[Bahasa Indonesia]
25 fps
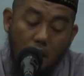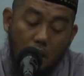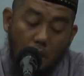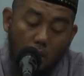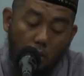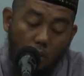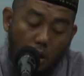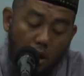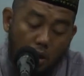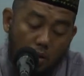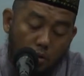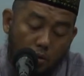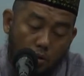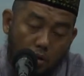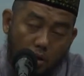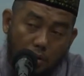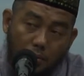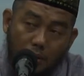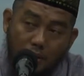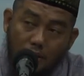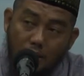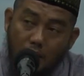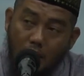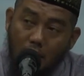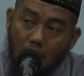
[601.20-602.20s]
wahyu yang
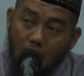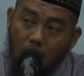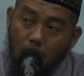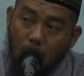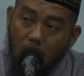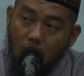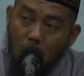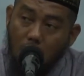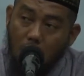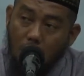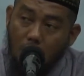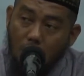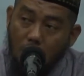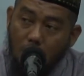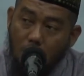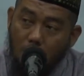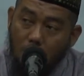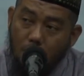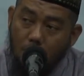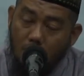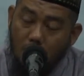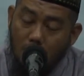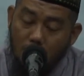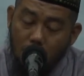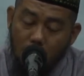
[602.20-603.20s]
dibacakan kepada,
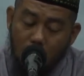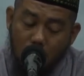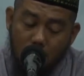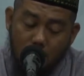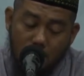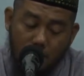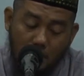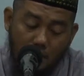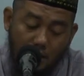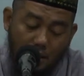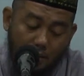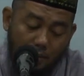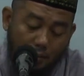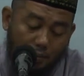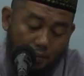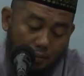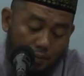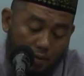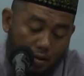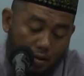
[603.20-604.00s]
kepada Nabi SAW